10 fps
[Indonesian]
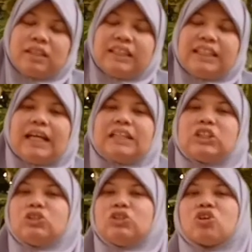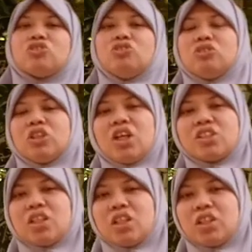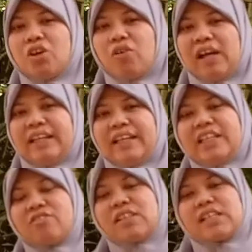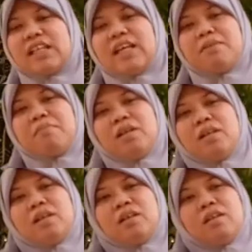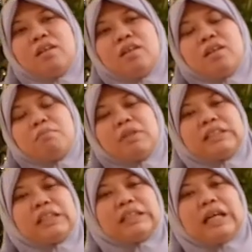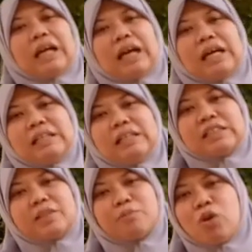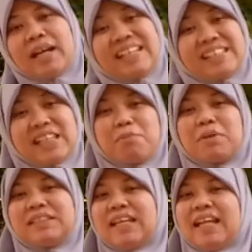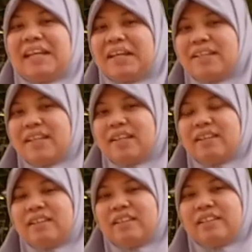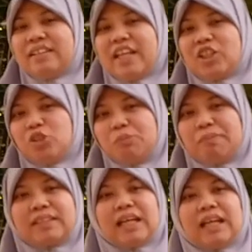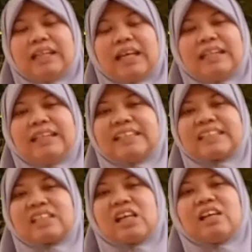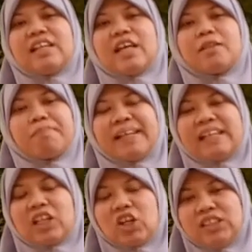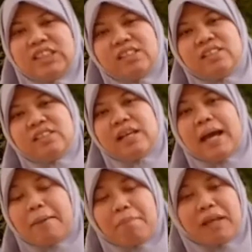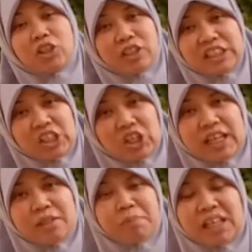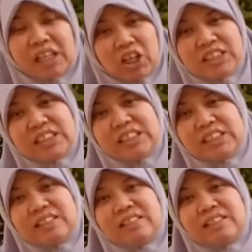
Ketika itu Rasulullah Shallallahu Alaihi Wasallam menceritakan sebuah kisah perjalanannya, yaitu perjalanan Isra dan Mi'raj. Apa itu Isra dan Mi'raj?